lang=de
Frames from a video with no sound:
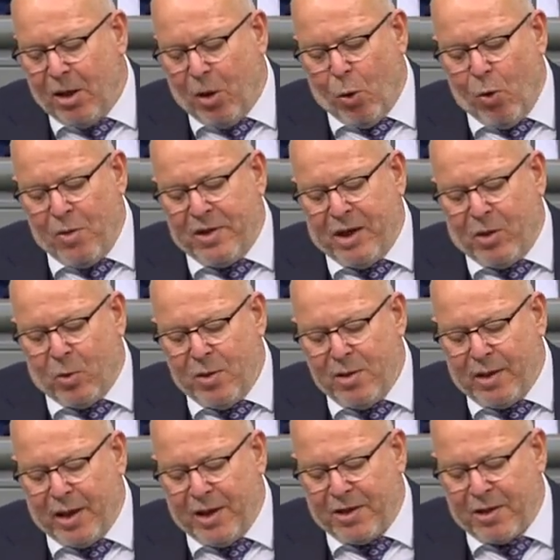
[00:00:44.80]
und die
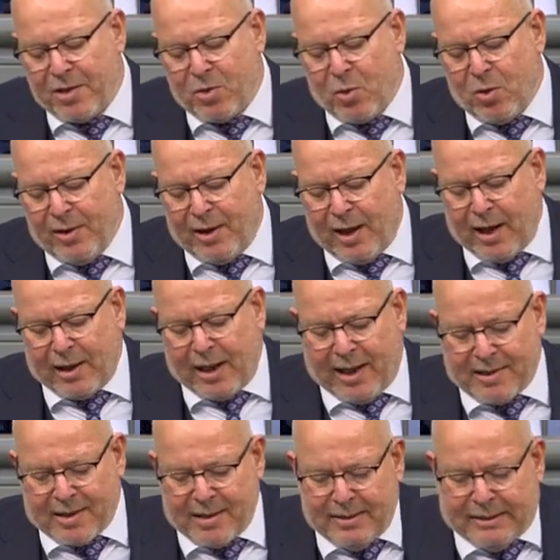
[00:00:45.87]
Grundrechte zur Grundlage
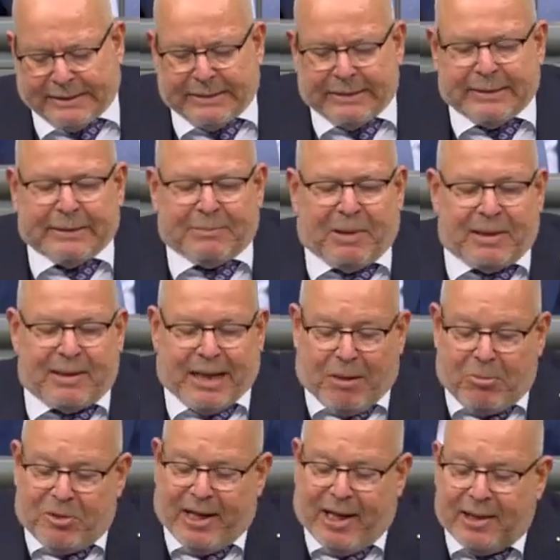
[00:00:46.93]
hat. Meine
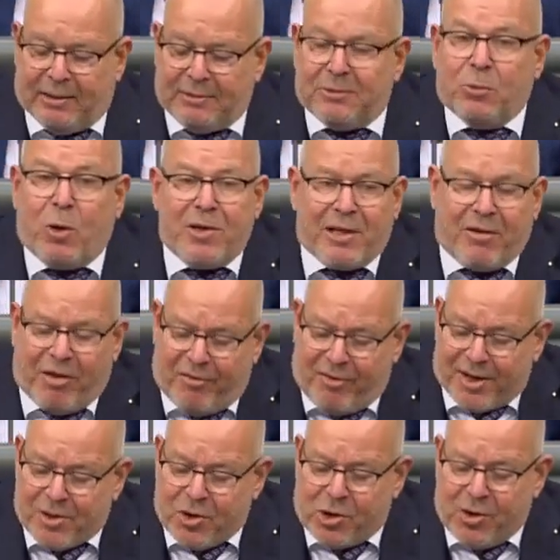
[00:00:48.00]
Damen und Herren, wo ist der
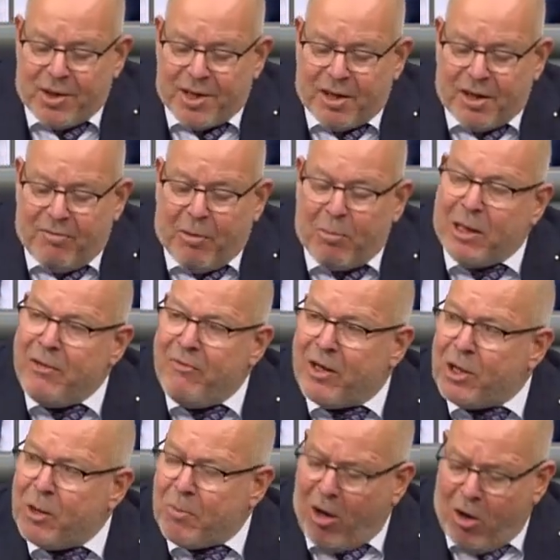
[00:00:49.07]
Verfassungsschutz, wenn man ihn
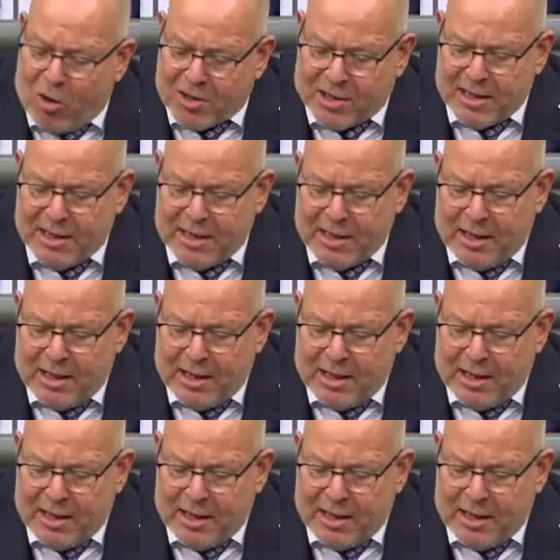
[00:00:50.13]
wirklich braucht?